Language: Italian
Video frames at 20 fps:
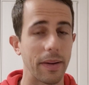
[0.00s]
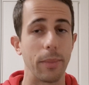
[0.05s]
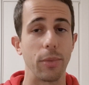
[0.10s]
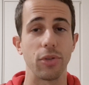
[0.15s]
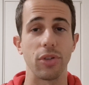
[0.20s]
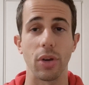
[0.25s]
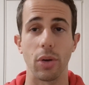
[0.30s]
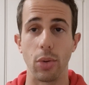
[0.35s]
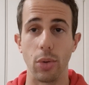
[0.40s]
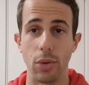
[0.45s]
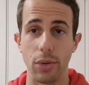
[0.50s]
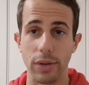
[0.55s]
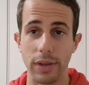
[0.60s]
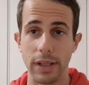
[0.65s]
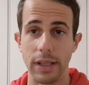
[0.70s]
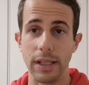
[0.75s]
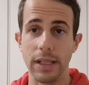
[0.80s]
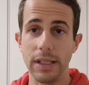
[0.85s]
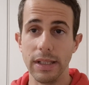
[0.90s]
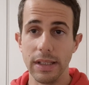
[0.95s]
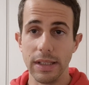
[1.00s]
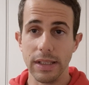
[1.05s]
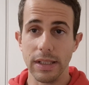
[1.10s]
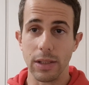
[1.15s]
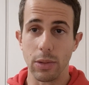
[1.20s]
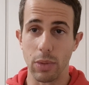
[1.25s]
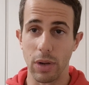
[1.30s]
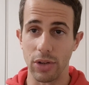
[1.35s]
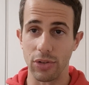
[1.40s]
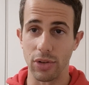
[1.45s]
eravamo secondi,
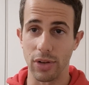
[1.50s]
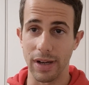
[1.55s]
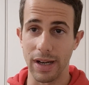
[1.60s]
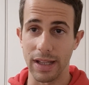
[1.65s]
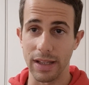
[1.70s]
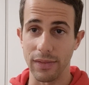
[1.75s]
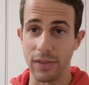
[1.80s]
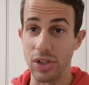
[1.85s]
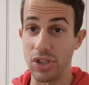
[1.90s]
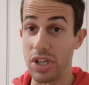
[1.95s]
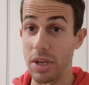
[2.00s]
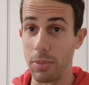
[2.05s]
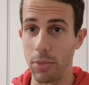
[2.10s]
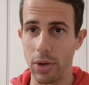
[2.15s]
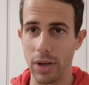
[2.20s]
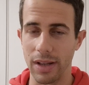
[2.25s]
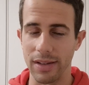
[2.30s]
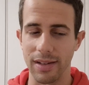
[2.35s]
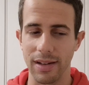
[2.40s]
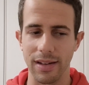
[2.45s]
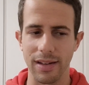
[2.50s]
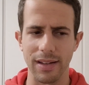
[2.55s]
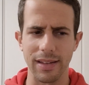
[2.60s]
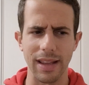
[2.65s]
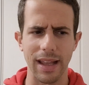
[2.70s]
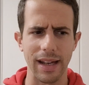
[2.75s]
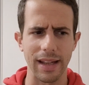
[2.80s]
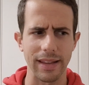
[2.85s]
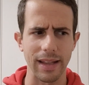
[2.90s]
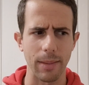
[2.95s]
quella giornata vincemmo con la
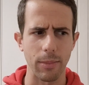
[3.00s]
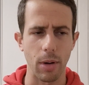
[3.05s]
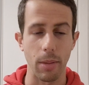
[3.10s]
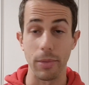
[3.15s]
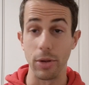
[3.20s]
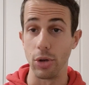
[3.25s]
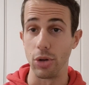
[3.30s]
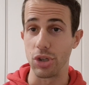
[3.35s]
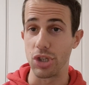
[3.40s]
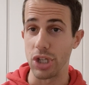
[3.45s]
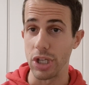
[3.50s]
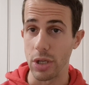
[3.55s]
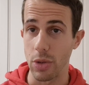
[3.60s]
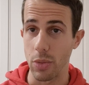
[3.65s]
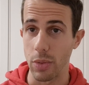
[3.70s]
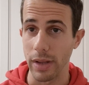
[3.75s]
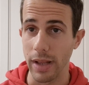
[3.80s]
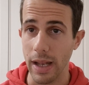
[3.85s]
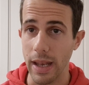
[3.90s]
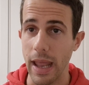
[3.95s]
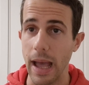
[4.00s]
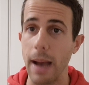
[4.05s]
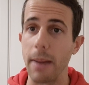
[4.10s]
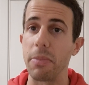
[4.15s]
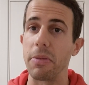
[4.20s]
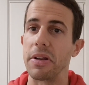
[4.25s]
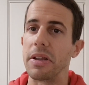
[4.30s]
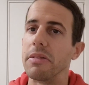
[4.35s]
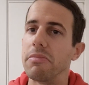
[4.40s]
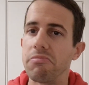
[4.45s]
Salernitana, andammo a meno 5 dal
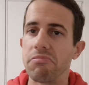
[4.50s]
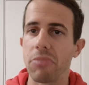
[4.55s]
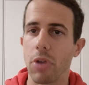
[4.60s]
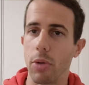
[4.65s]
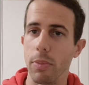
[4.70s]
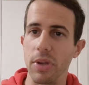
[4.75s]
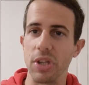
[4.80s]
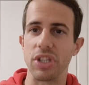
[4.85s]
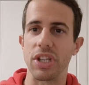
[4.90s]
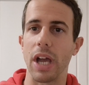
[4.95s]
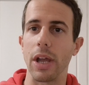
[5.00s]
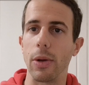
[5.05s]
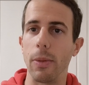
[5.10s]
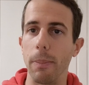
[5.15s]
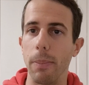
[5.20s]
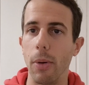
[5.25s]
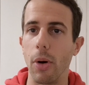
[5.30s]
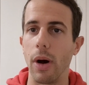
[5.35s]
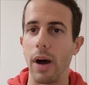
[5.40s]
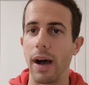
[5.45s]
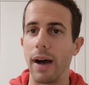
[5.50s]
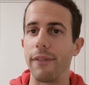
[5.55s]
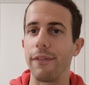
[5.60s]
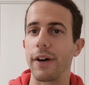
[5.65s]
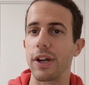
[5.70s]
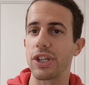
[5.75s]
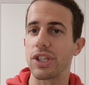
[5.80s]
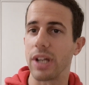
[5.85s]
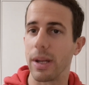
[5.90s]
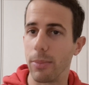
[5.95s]
Napoli, cominciai un po' a
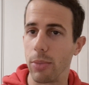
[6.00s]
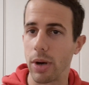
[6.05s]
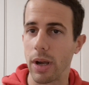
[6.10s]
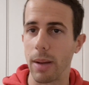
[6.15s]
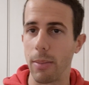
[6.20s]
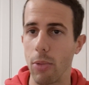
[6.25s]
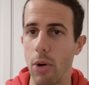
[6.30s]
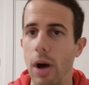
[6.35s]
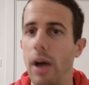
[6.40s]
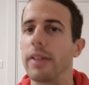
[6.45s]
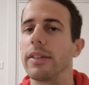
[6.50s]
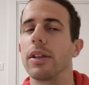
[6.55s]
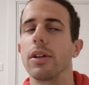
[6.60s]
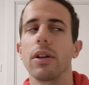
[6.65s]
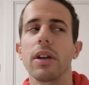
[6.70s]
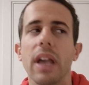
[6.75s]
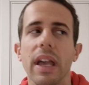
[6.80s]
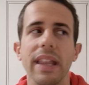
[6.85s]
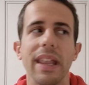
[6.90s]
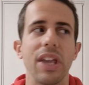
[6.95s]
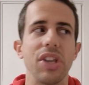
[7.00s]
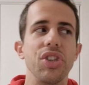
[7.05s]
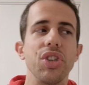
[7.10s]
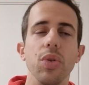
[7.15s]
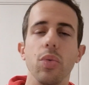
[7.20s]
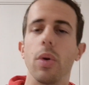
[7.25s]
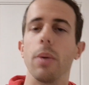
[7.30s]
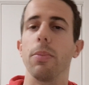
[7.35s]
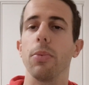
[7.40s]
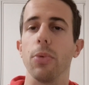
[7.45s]
farci la bocca buona, a dire ok dai
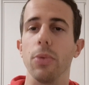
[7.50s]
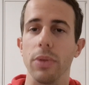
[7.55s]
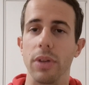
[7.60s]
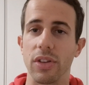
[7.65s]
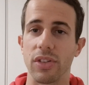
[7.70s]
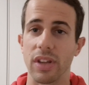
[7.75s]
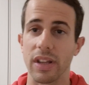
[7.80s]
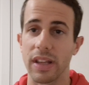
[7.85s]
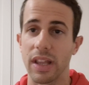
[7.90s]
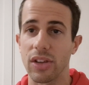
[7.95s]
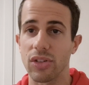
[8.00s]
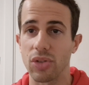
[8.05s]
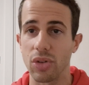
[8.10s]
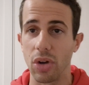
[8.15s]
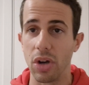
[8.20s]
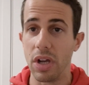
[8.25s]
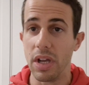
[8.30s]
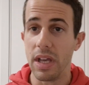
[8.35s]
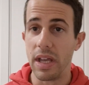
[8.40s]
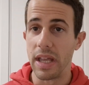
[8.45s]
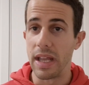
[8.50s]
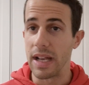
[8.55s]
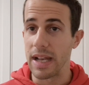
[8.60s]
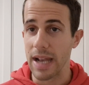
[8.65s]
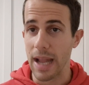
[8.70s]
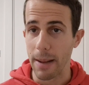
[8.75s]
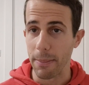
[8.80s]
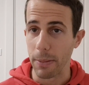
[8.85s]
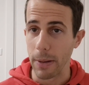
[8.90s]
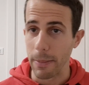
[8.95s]
5 punti, se adesso il
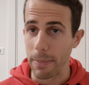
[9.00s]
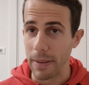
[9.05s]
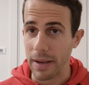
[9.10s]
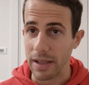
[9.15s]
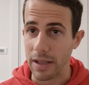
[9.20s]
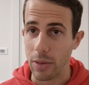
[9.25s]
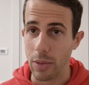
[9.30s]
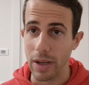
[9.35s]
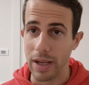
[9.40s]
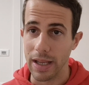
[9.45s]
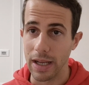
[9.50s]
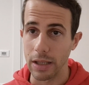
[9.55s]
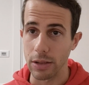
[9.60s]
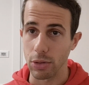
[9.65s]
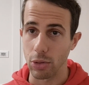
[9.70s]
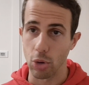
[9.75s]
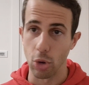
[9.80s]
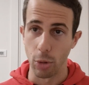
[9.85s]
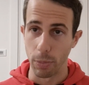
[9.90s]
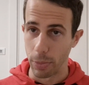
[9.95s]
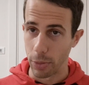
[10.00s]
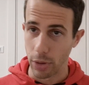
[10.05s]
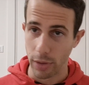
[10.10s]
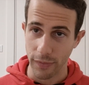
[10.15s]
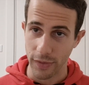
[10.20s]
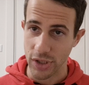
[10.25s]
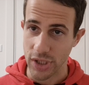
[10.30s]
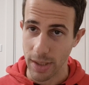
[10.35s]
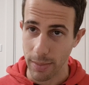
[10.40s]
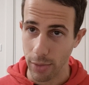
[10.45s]
Napoli perde qualche altro colpo e noi
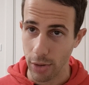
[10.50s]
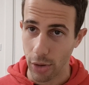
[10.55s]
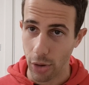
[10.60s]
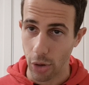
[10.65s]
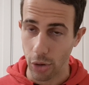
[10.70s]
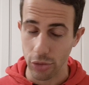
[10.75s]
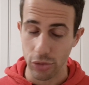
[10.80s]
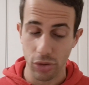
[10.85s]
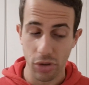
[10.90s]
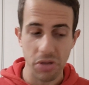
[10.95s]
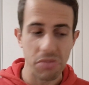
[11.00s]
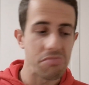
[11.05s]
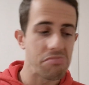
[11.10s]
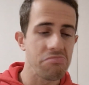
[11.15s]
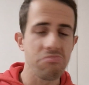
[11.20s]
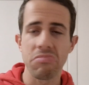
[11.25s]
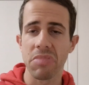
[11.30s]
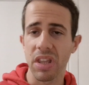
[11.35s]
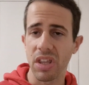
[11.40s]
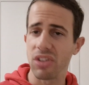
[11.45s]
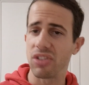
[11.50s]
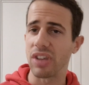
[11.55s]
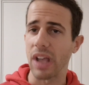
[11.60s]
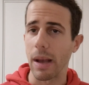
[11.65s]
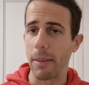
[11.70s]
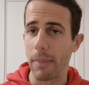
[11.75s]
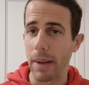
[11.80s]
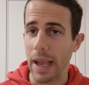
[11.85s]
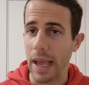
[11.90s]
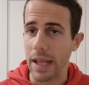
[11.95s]
facciamo il nostro,
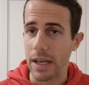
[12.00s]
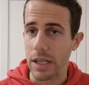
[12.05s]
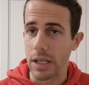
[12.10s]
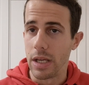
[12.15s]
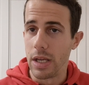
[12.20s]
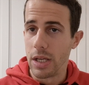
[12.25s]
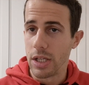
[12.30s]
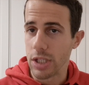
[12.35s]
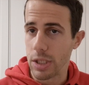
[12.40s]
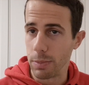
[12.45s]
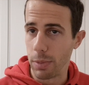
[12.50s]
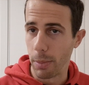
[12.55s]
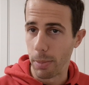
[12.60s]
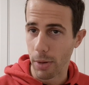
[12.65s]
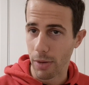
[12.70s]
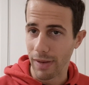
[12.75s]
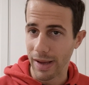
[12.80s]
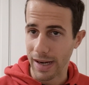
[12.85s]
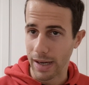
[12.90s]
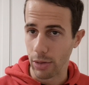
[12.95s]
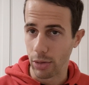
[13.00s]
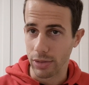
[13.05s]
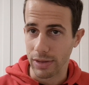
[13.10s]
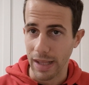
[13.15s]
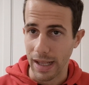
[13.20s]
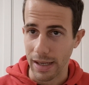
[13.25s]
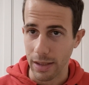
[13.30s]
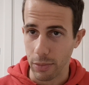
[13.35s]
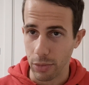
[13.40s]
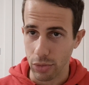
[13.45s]
Chissà, magari si può provare a
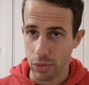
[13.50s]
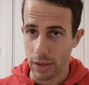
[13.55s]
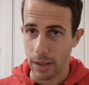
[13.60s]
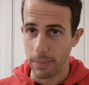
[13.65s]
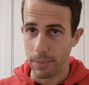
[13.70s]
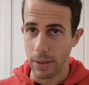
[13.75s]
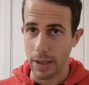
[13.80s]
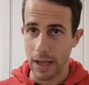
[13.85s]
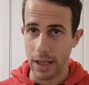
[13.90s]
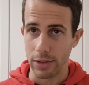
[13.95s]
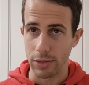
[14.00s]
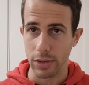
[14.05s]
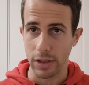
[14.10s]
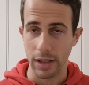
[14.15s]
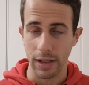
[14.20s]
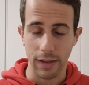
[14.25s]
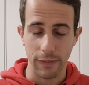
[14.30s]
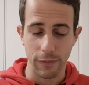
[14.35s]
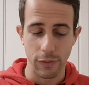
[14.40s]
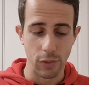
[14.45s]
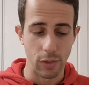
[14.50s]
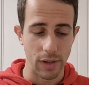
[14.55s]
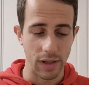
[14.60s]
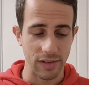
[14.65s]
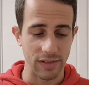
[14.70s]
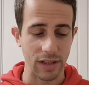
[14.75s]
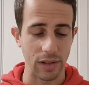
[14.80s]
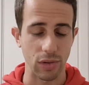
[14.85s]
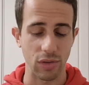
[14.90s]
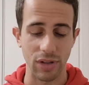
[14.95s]
lottarli in questo campionato, che, che finora è
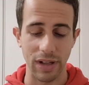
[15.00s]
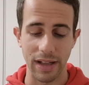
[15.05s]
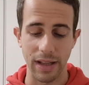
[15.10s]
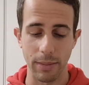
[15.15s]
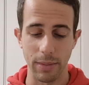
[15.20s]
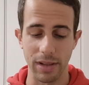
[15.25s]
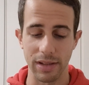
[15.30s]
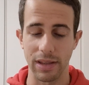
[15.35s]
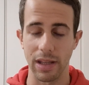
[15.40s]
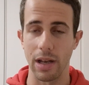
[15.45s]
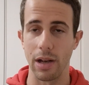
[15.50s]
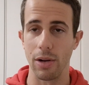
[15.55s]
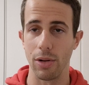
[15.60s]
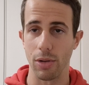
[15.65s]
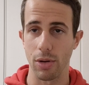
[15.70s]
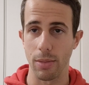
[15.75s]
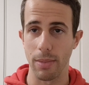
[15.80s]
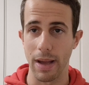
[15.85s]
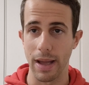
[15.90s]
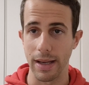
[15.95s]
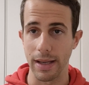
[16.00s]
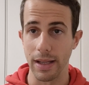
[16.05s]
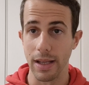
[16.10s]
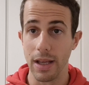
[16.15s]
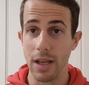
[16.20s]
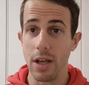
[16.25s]
stato saldamente nelle loro mani.